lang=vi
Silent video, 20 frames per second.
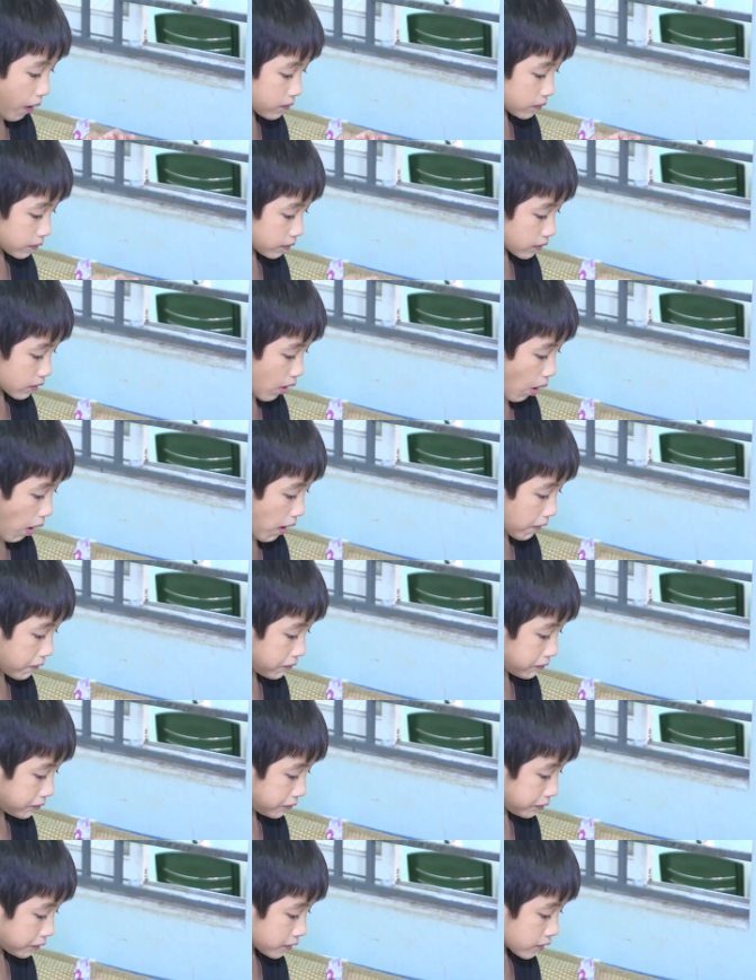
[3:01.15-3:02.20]
đợt đi
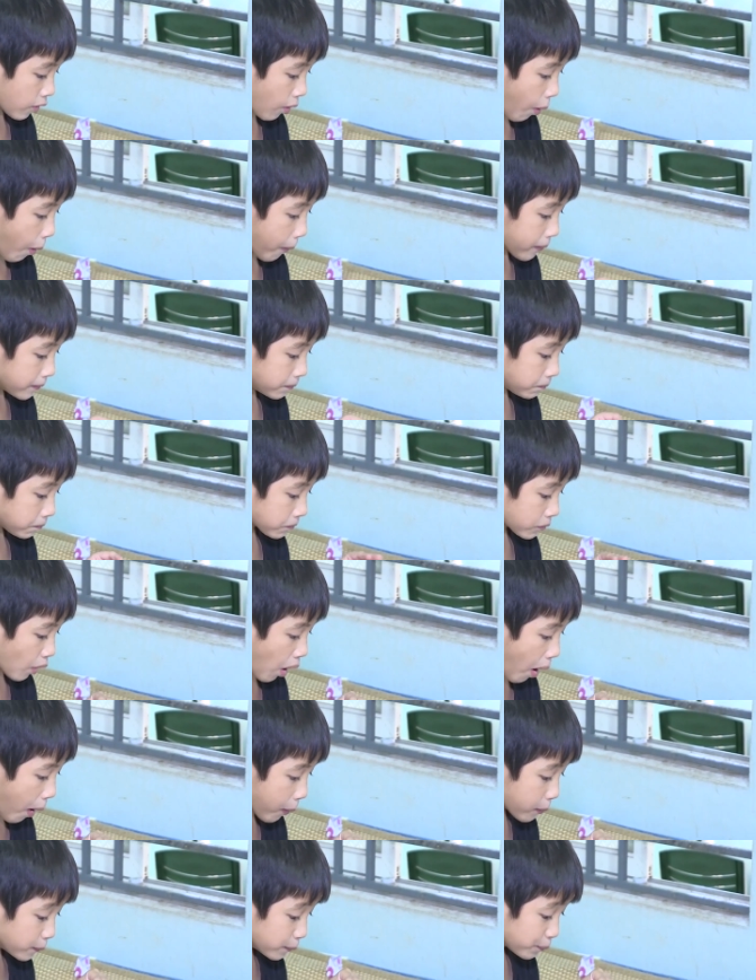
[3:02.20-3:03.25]
viện mà mổ này vừa
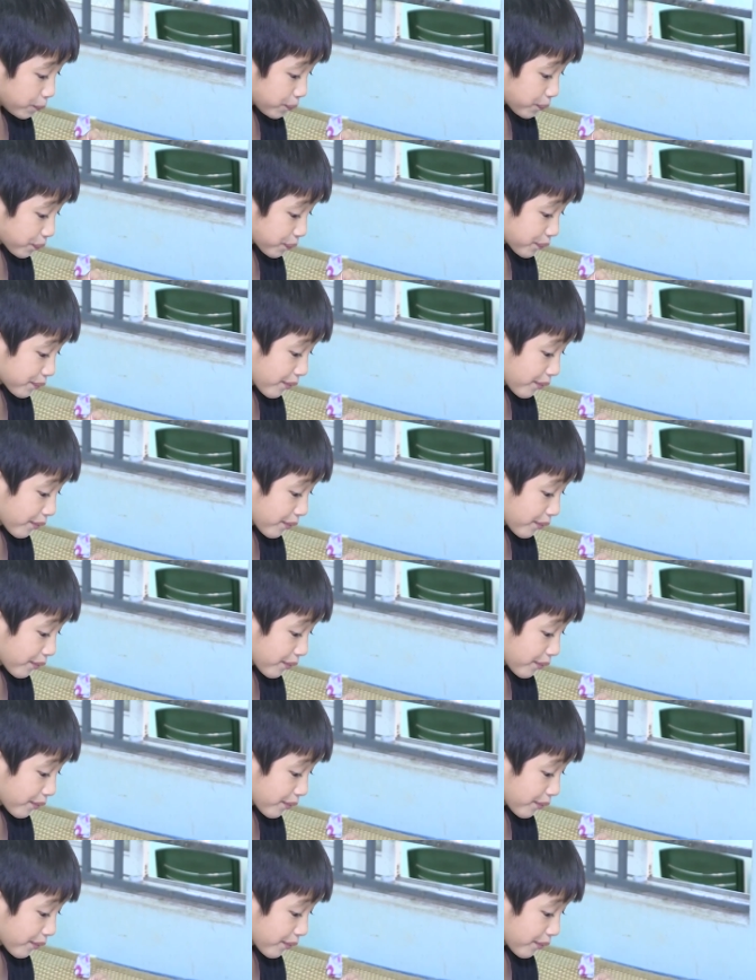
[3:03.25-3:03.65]
rồi này, này